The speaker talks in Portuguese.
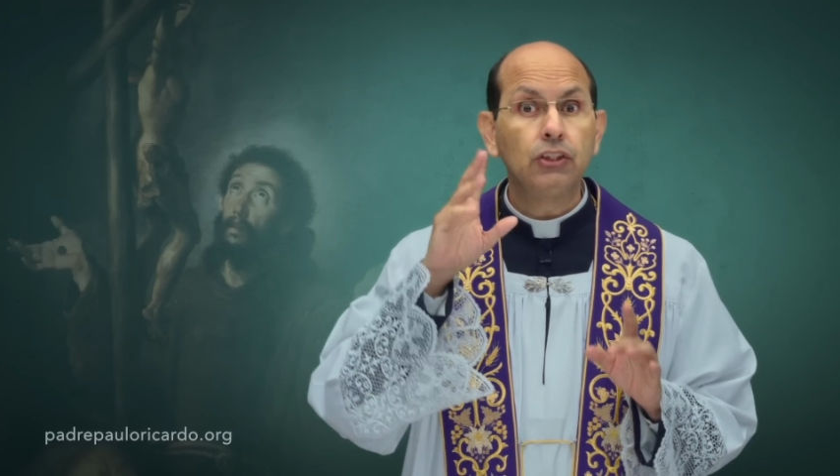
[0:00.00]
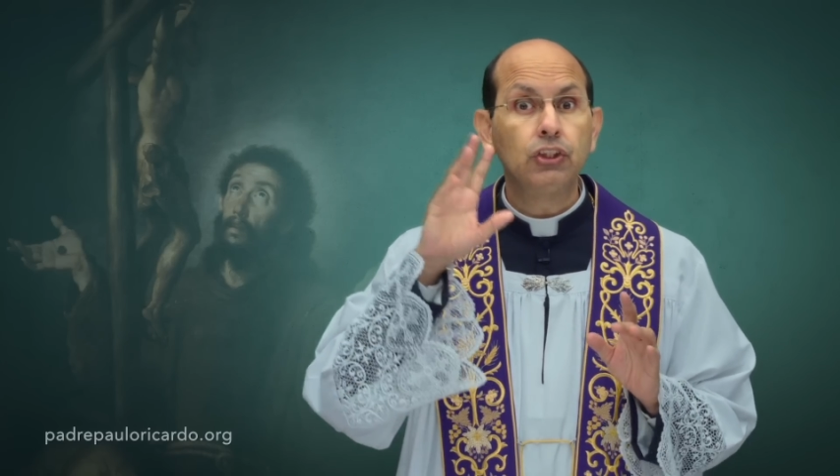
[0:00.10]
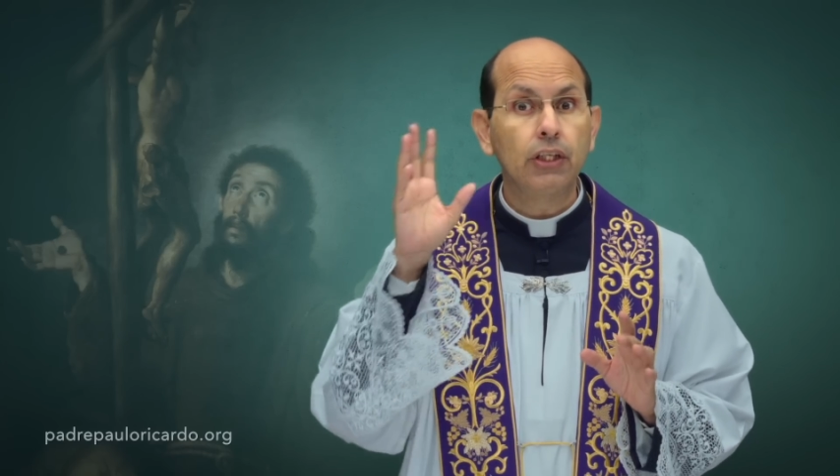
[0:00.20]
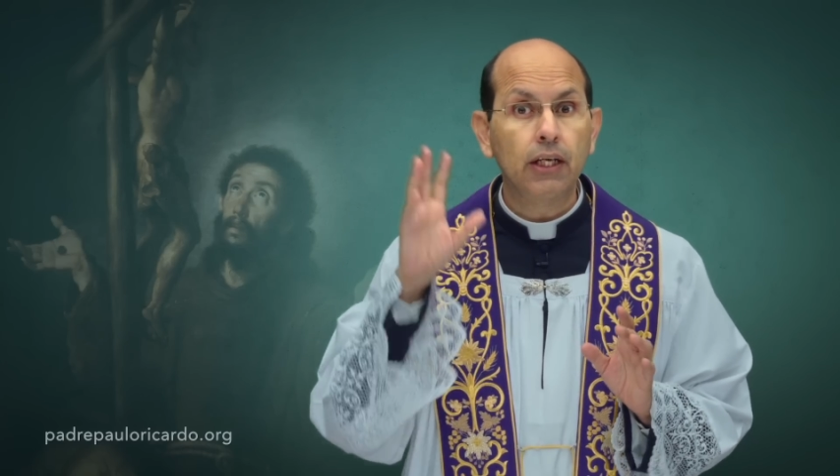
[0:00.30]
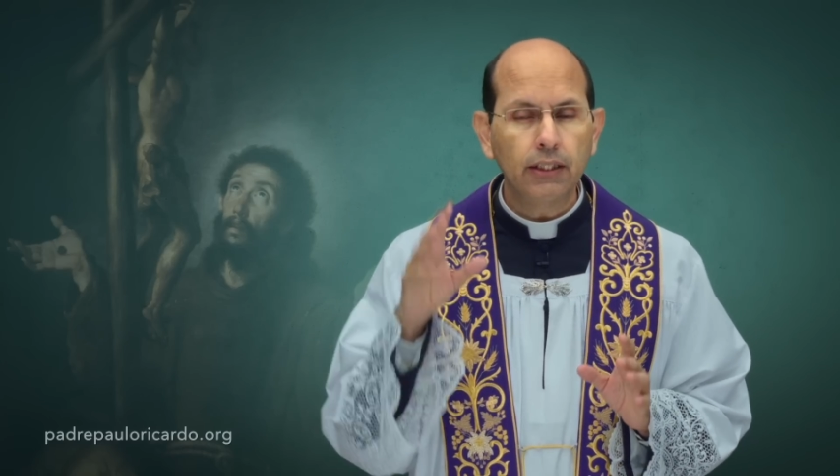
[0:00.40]

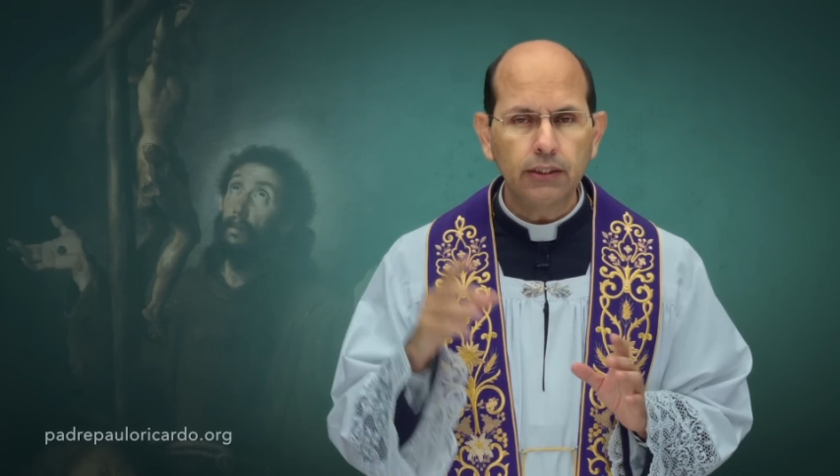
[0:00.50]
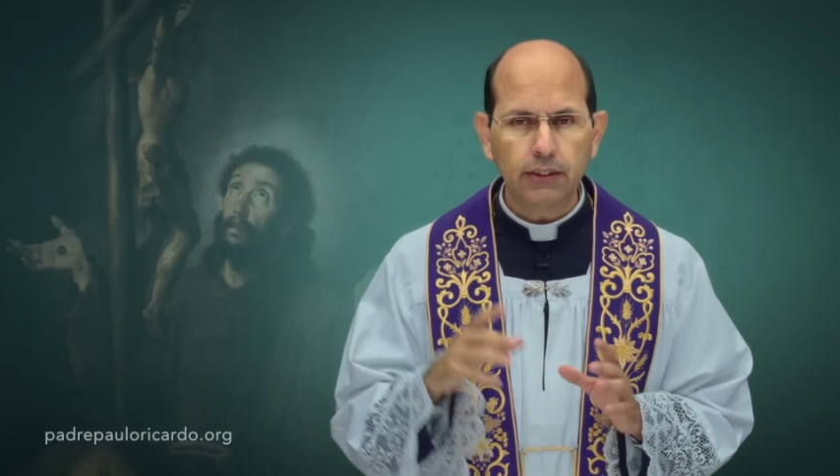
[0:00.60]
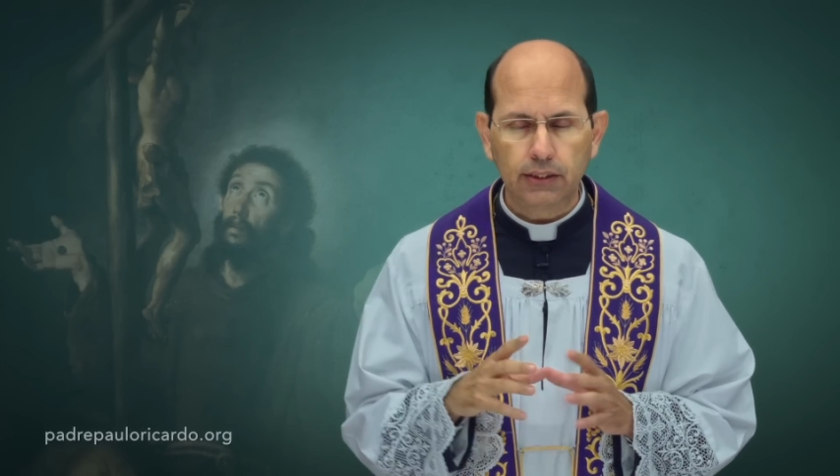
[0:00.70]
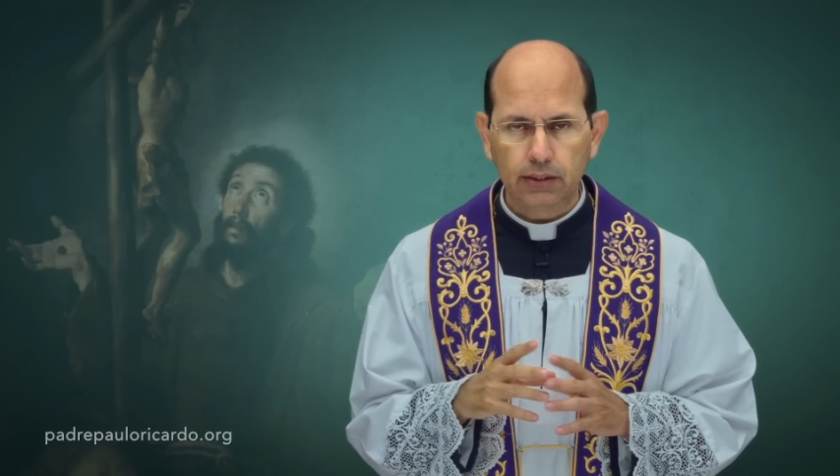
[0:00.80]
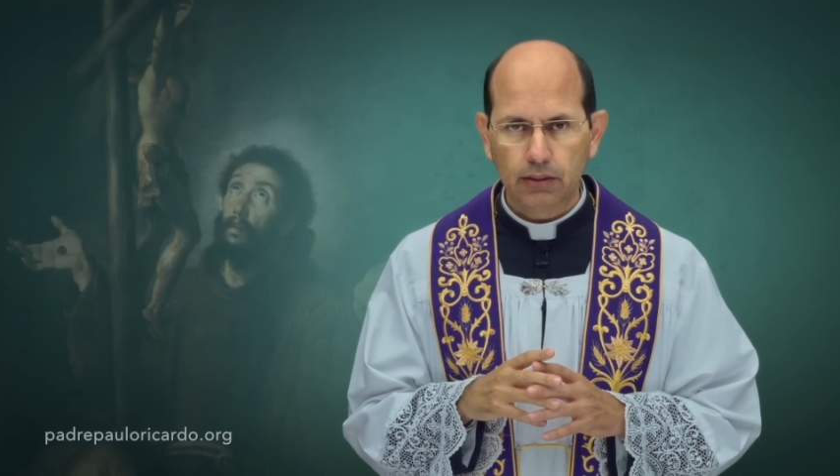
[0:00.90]

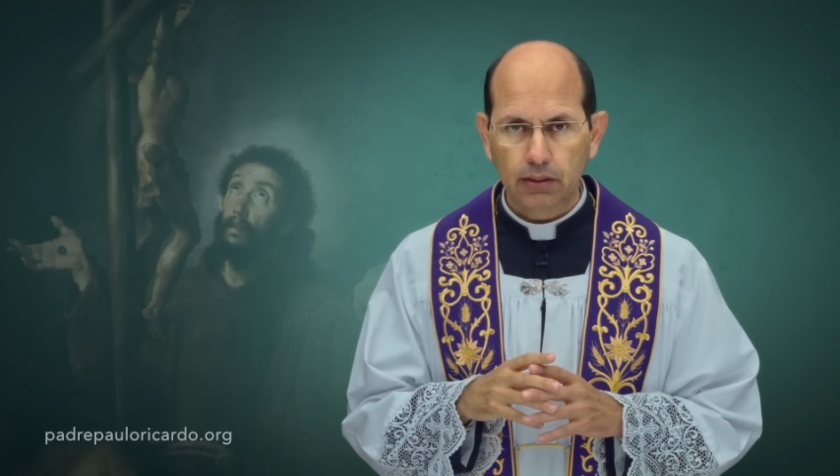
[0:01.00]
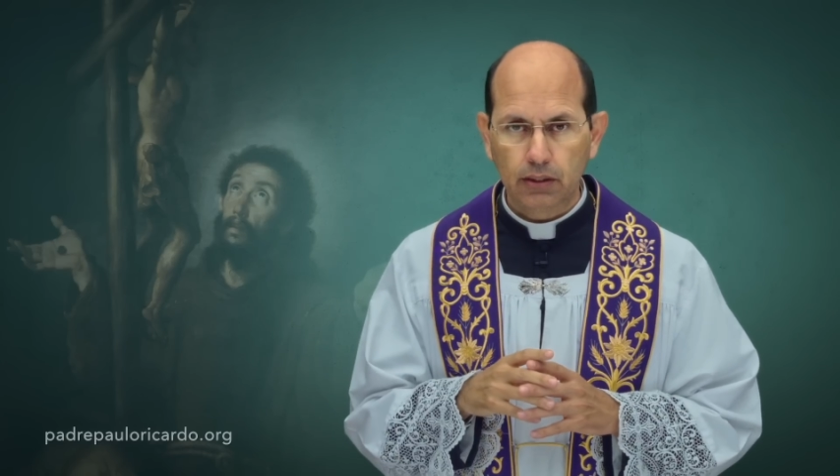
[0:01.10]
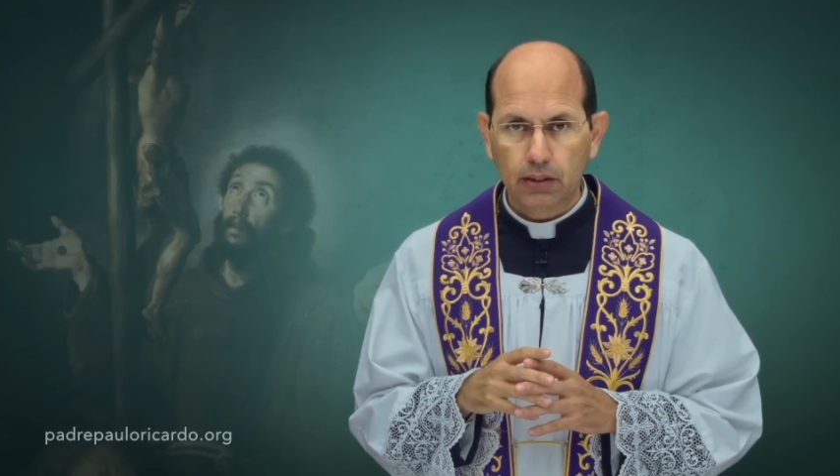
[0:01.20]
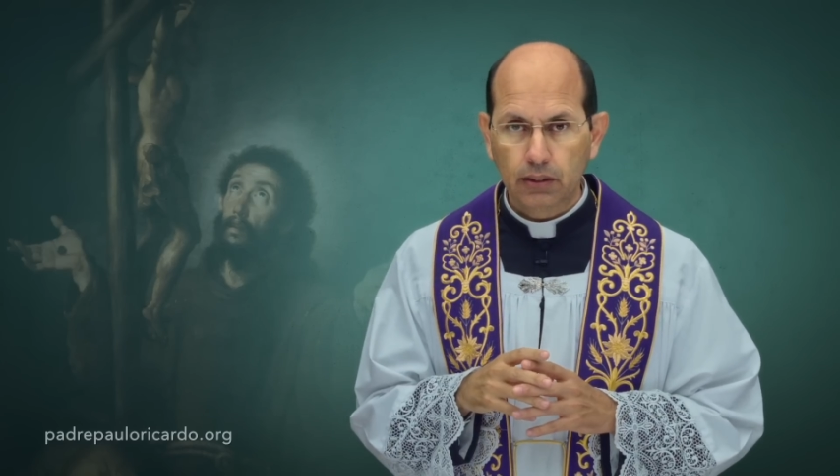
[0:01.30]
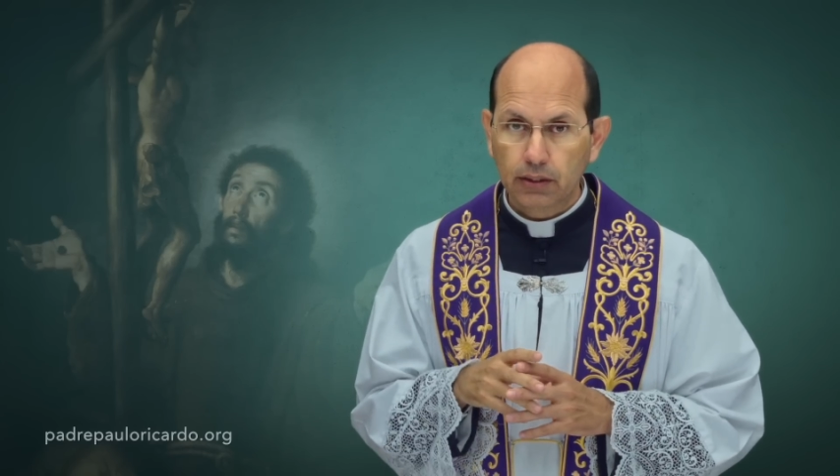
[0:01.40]
gigantes.
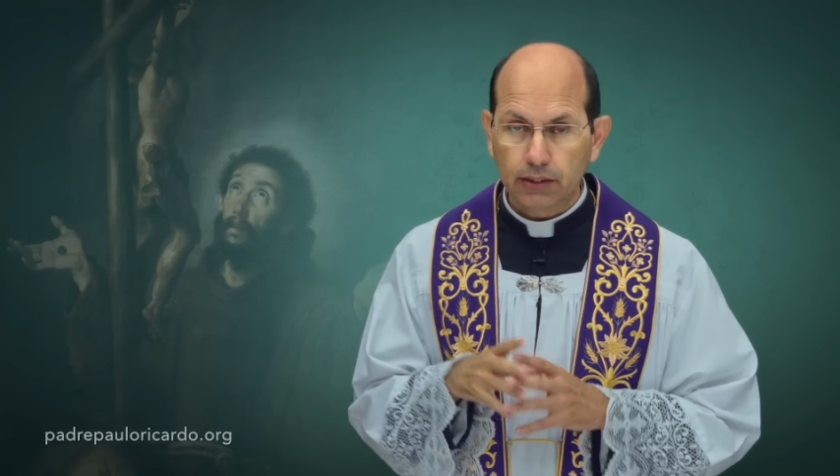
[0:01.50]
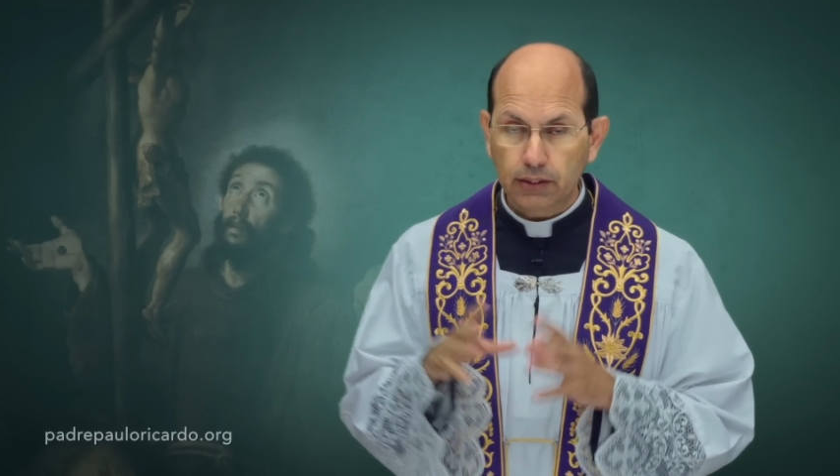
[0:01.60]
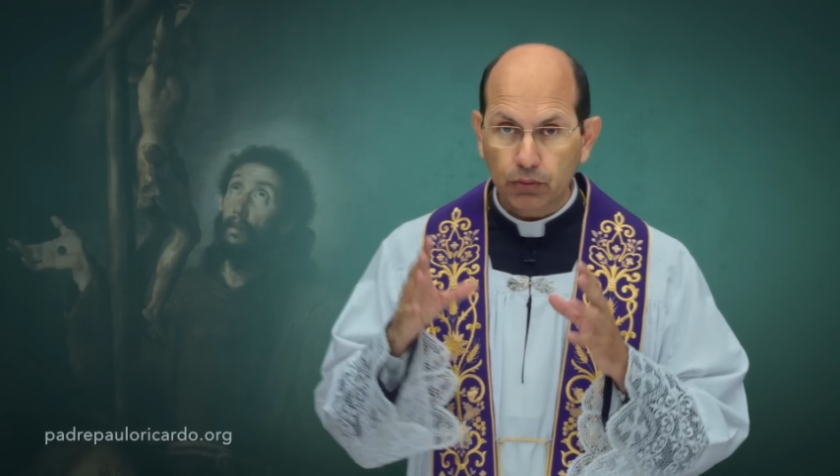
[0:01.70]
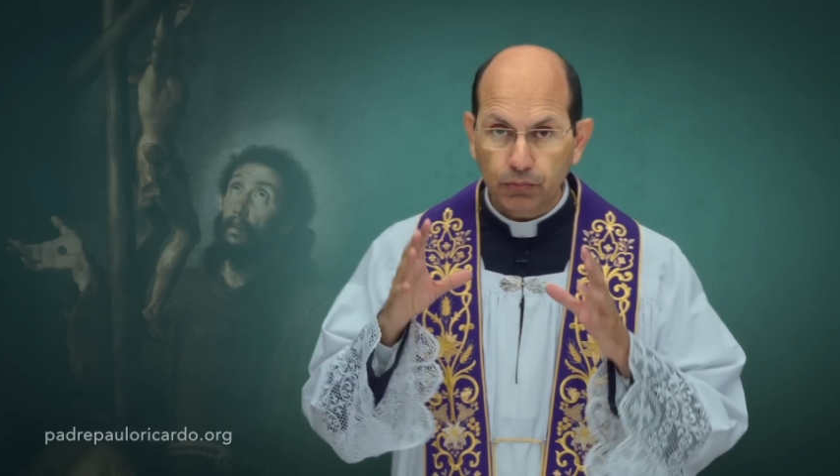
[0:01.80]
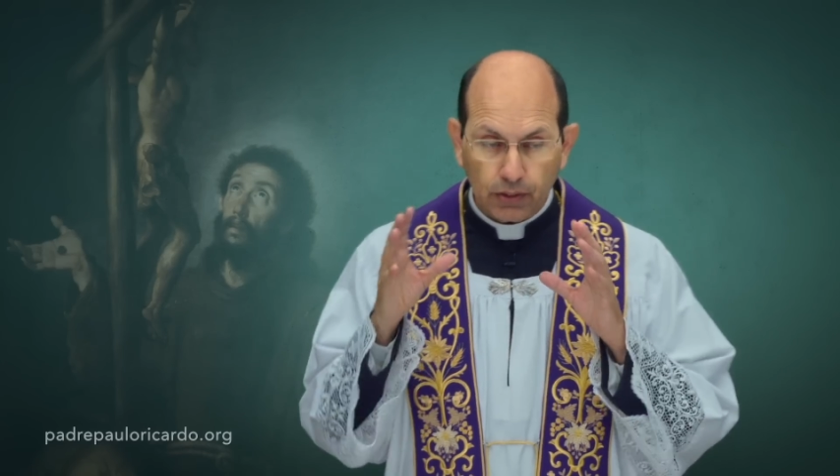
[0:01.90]
Vocês
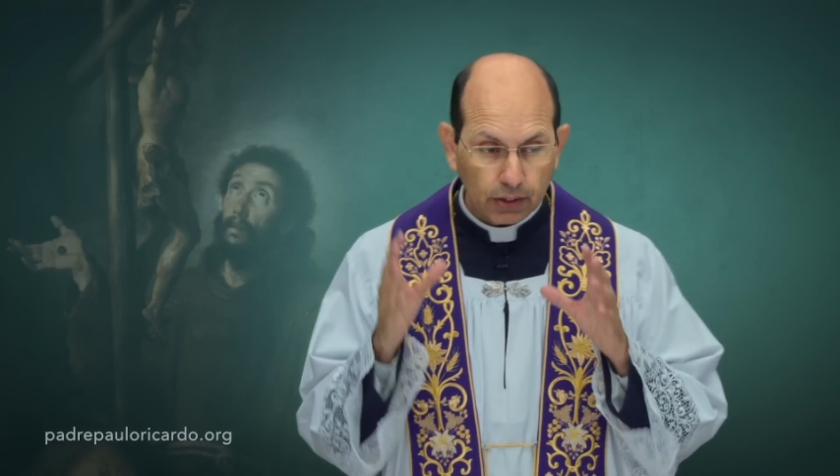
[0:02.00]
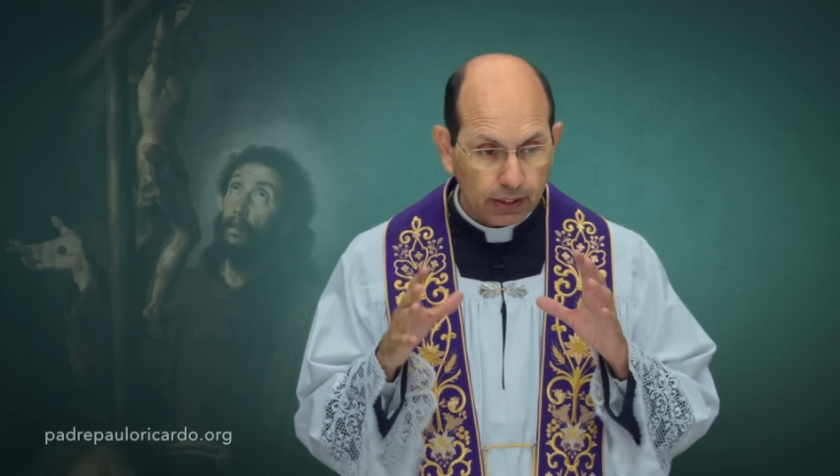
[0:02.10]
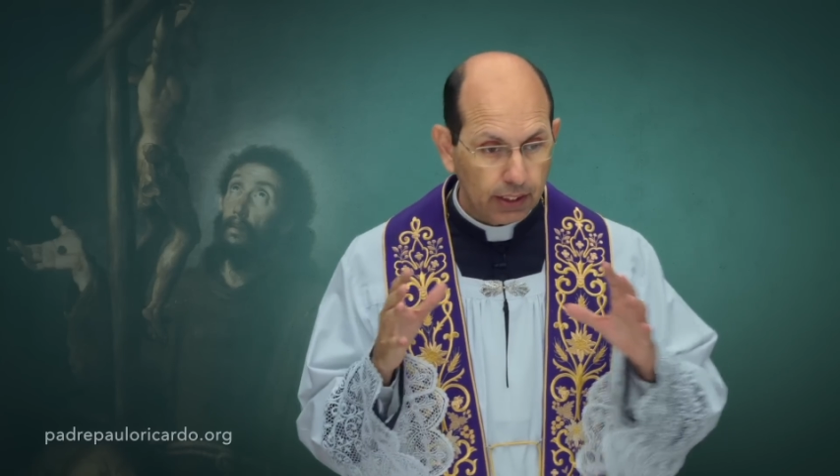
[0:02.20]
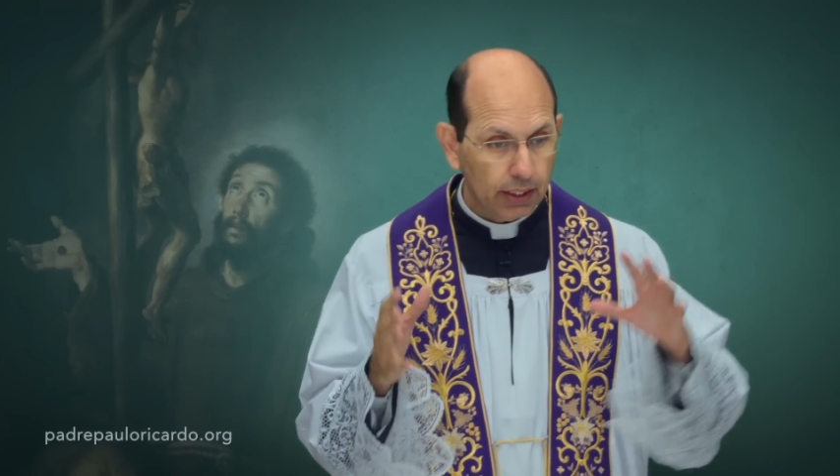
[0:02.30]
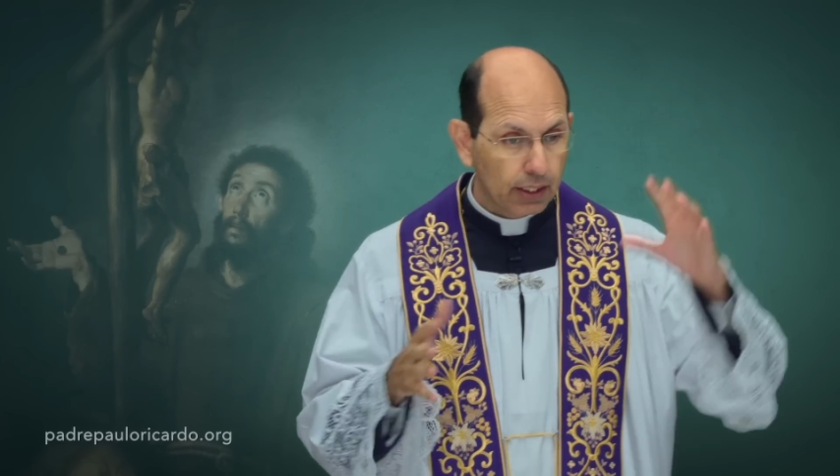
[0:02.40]
estão vendo
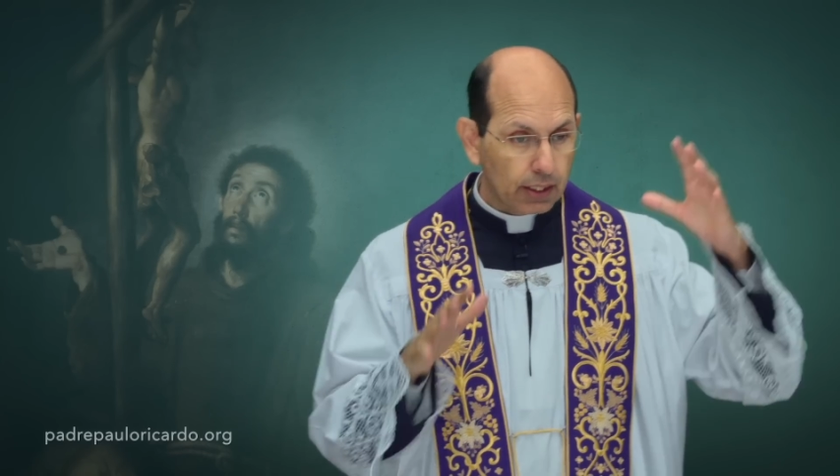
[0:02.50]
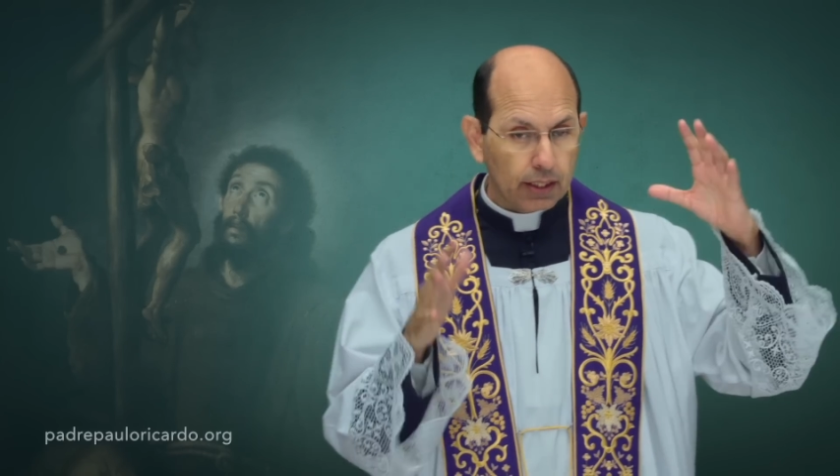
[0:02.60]
aqui?